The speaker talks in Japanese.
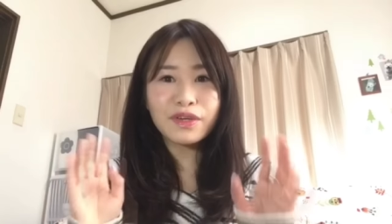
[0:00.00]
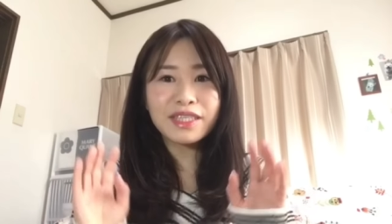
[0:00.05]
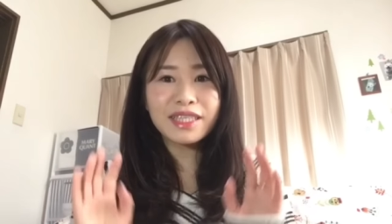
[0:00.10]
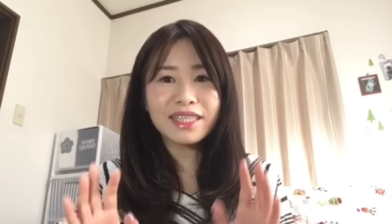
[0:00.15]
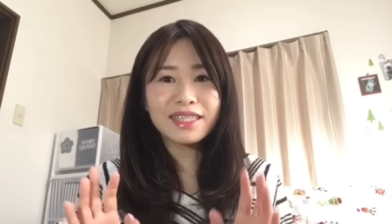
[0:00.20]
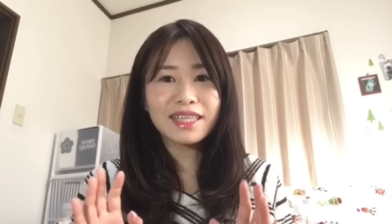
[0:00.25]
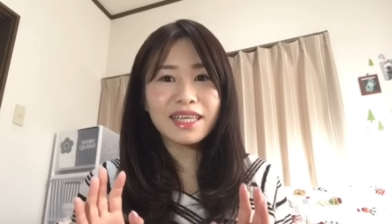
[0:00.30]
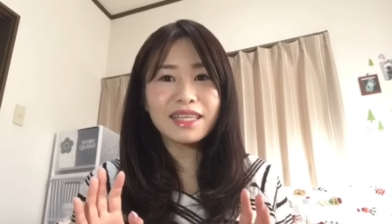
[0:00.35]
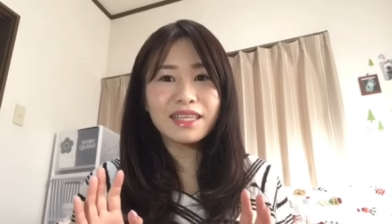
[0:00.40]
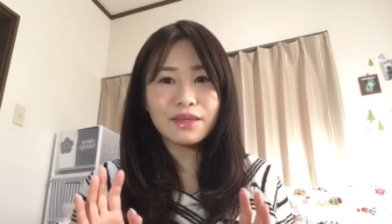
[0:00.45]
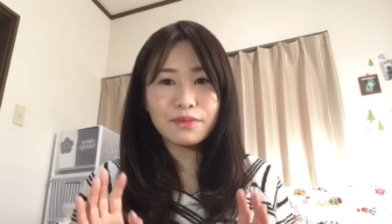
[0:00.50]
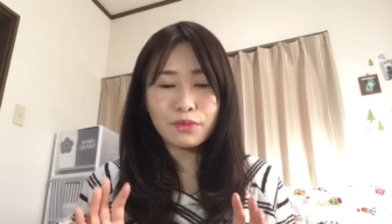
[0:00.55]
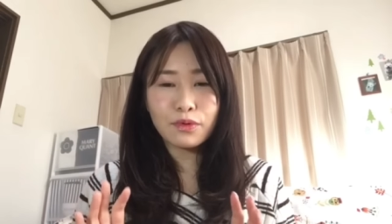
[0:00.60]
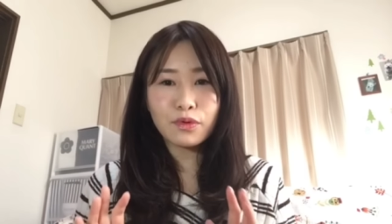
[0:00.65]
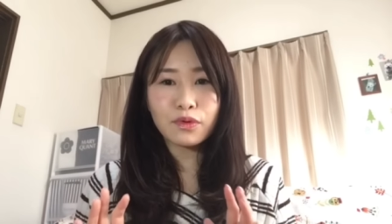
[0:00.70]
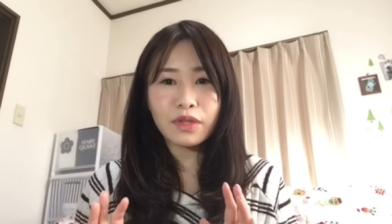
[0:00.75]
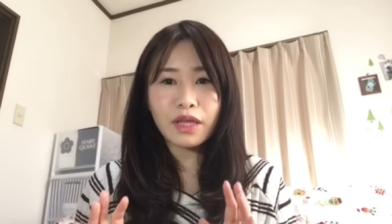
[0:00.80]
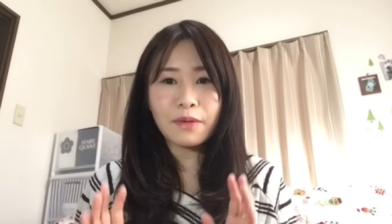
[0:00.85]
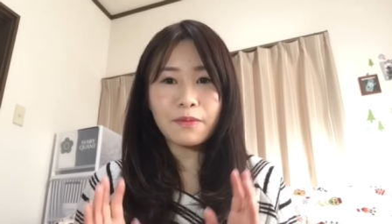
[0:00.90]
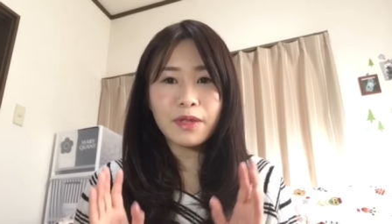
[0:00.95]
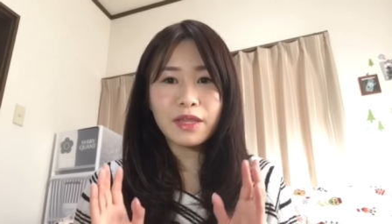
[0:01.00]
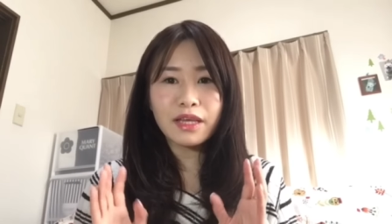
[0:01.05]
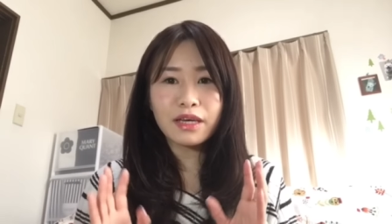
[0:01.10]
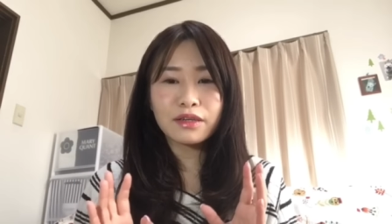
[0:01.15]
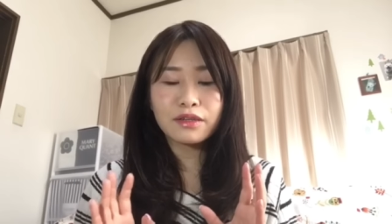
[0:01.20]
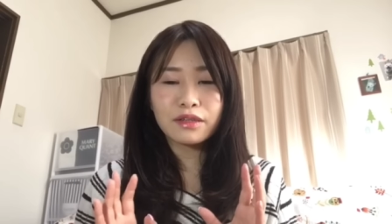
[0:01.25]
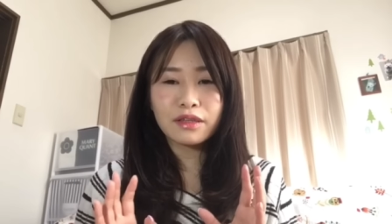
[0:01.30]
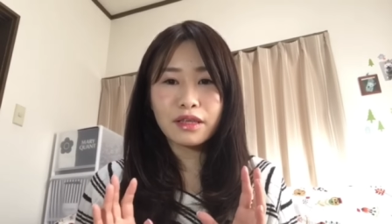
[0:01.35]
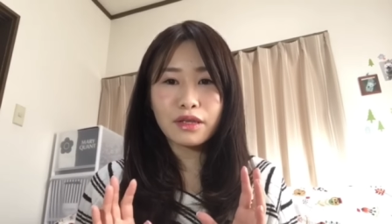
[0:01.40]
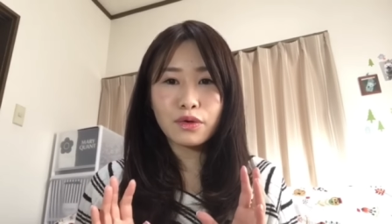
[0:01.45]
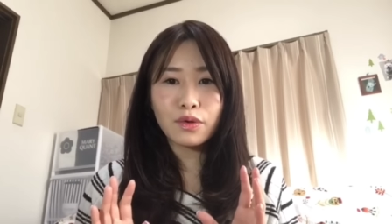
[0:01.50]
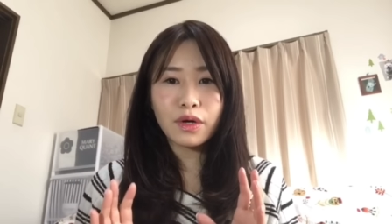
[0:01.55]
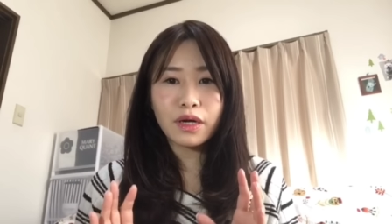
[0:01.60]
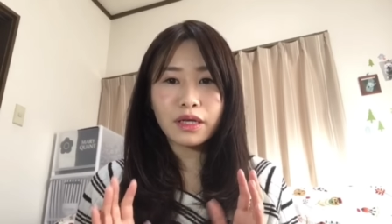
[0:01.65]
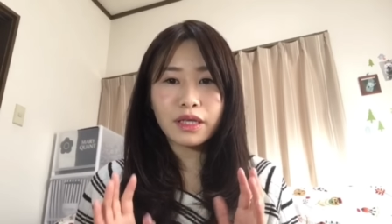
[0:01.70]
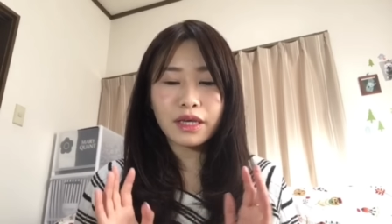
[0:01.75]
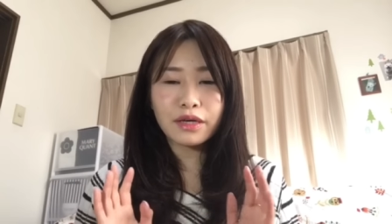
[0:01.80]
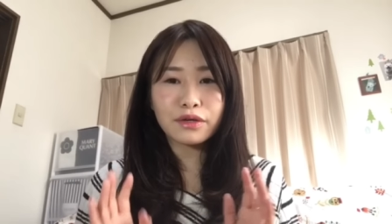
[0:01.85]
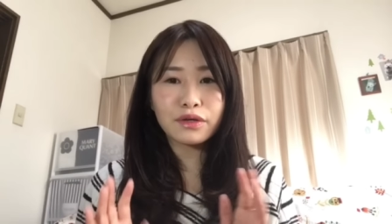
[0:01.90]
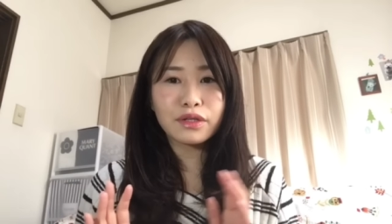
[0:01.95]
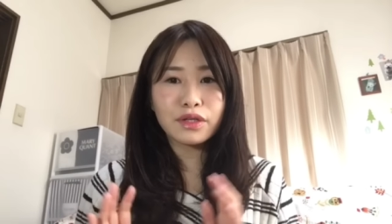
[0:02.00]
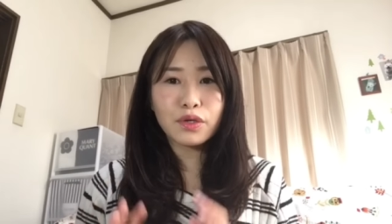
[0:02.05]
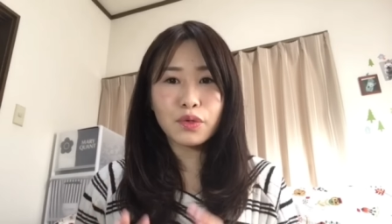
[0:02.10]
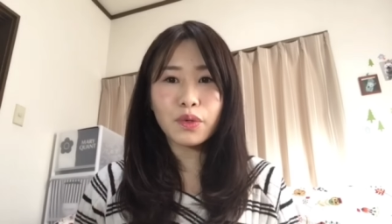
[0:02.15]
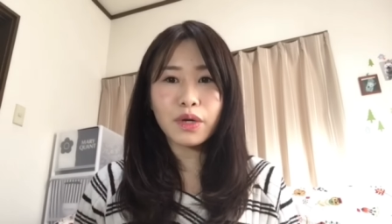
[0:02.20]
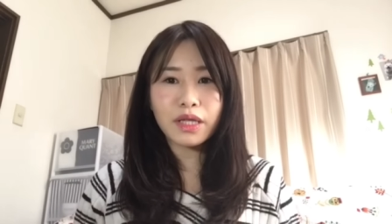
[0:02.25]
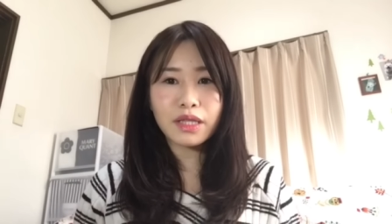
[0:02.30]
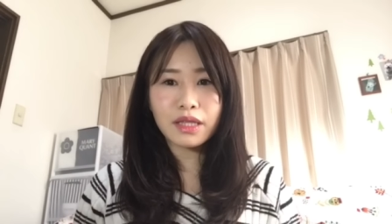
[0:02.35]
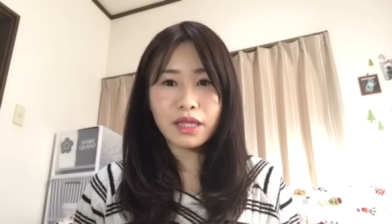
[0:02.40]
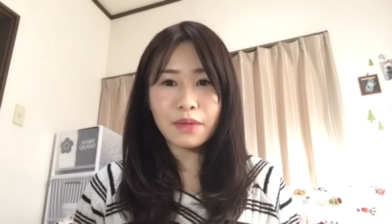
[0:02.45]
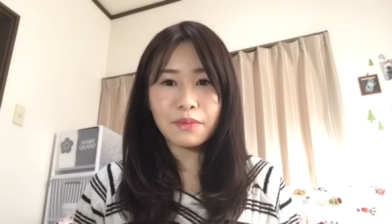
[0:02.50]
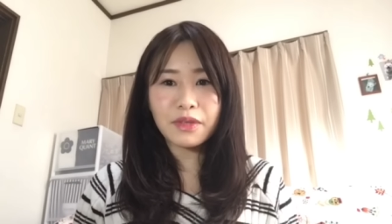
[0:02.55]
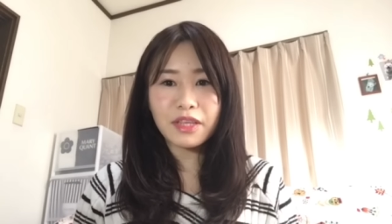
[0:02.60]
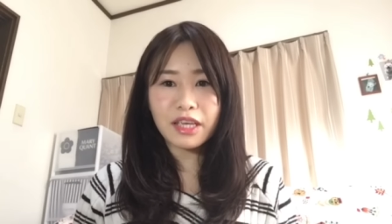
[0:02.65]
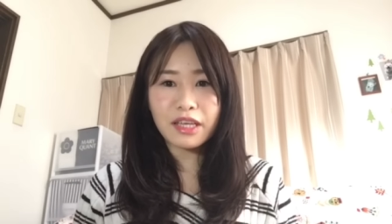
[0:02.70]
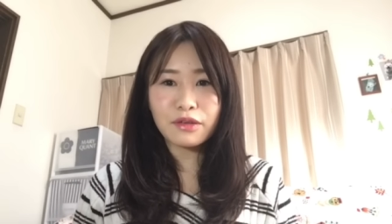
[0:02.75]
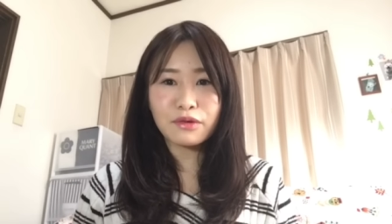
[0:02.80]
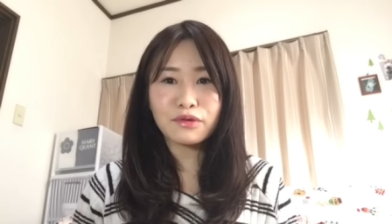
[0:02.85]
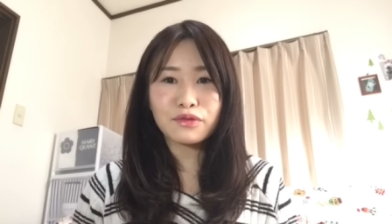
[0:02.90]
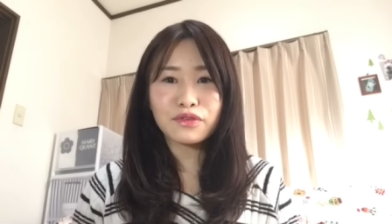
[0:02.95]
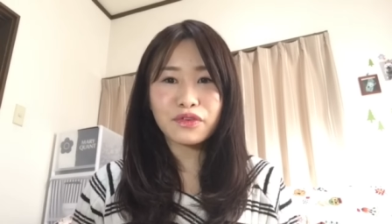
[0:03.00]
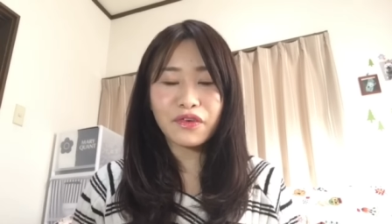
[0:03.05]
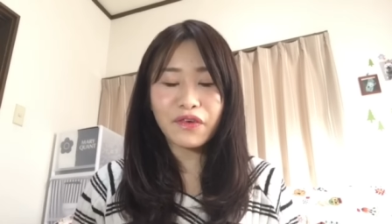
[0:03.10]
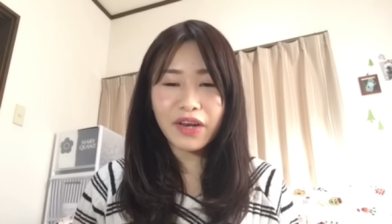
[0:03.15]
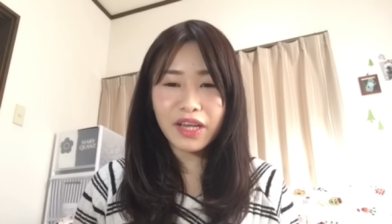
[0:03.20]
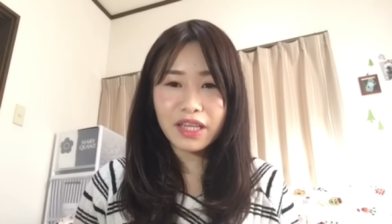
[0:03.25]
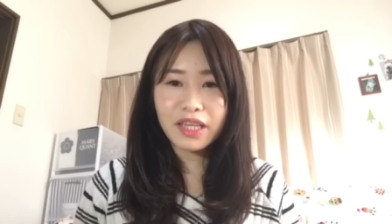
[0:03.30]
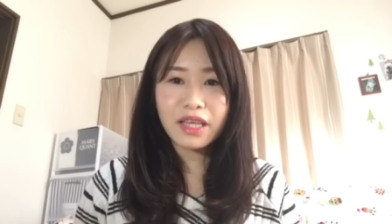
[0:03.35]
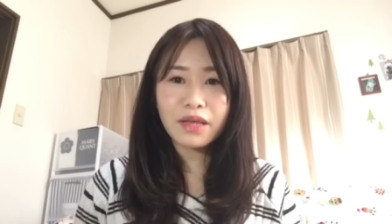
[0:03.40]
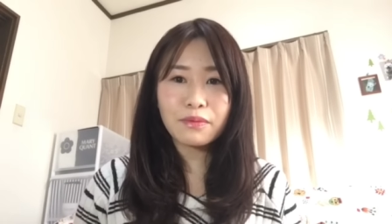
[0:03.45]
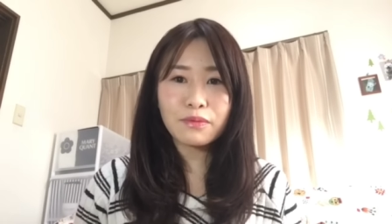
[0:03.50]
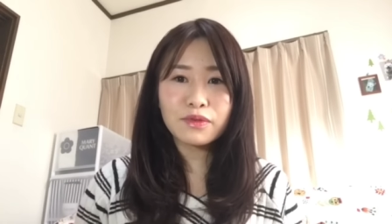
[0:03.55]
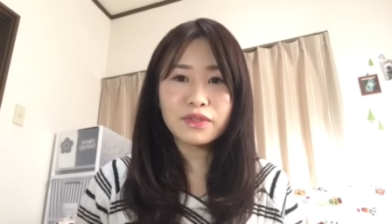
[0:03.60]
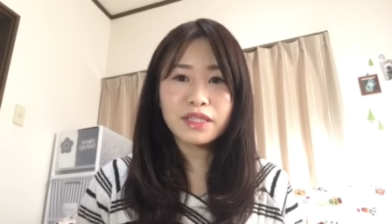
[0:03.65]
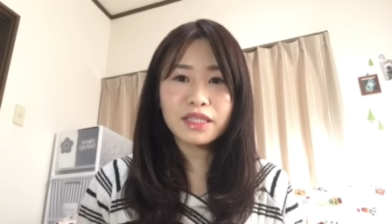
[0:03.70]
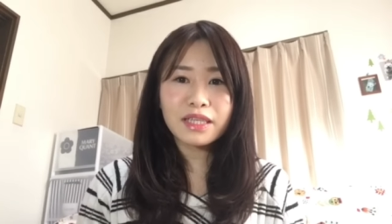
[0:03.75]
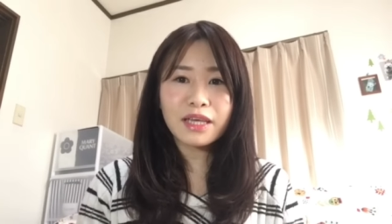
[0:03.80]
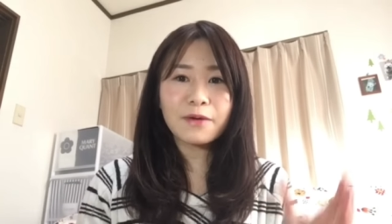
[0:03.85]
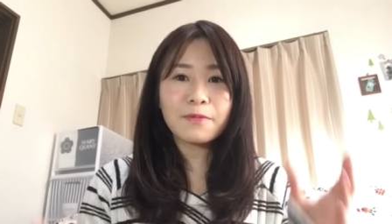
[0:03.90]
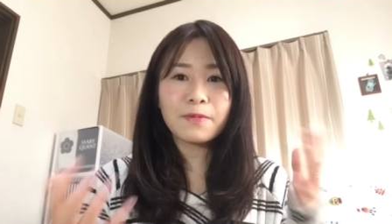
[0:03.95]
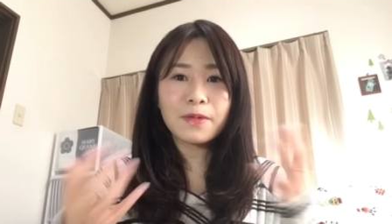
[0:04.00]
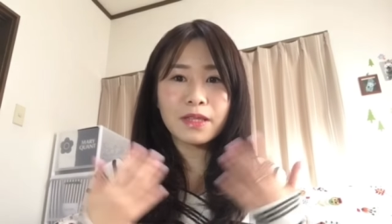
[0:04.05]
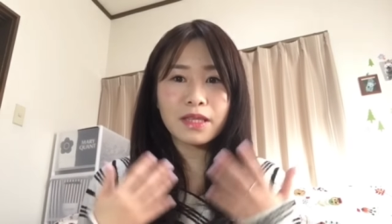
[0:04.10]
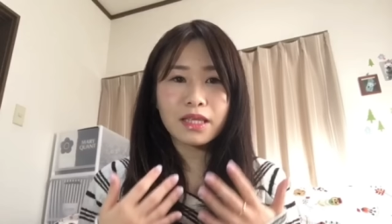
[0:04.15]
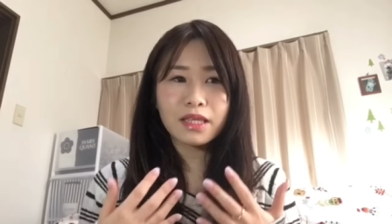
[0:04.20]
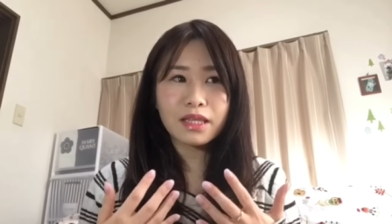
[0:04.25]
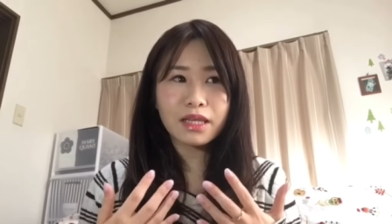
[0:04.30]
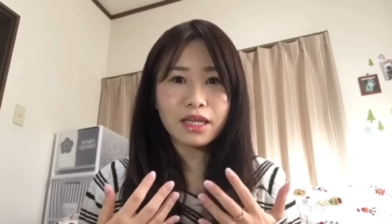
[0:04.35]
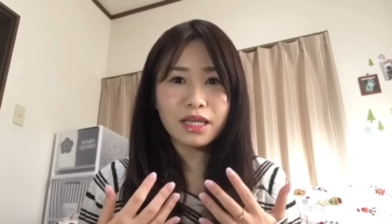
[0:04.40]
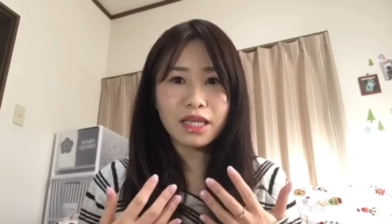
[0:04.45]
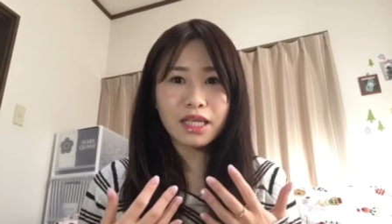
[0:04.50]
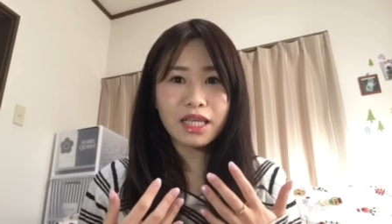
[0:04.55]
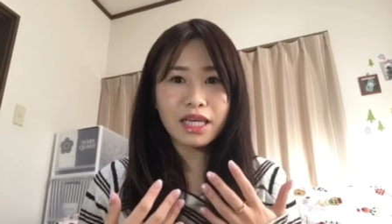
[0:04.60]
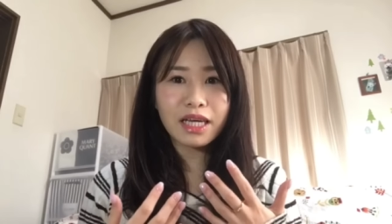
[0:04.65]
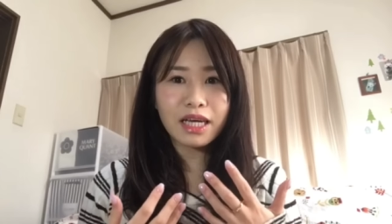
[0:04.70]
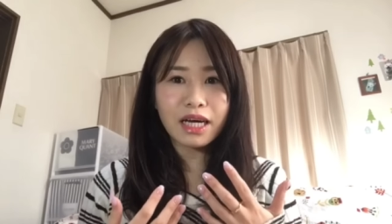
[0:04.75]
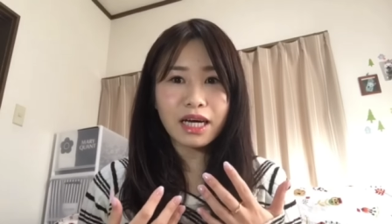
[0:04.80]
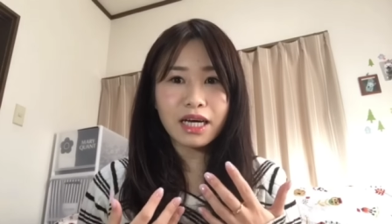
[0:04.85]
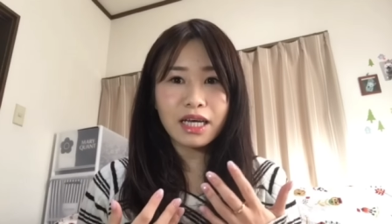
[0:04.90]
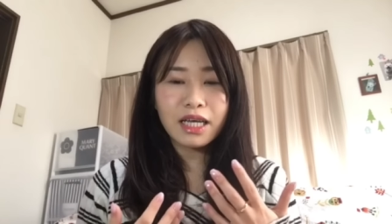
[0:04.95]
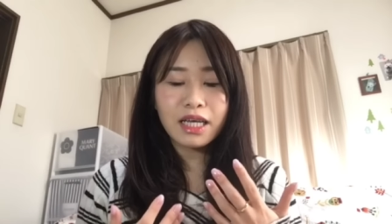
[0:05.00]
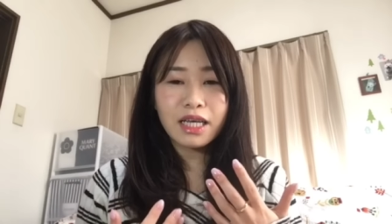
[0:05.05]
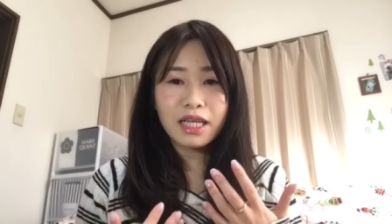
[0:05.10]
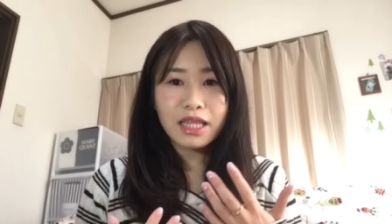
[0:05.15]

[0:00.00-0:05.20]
お医者さんにも食べなくてよ逆に良かったみたいなこと言われてもし食べてたりなんか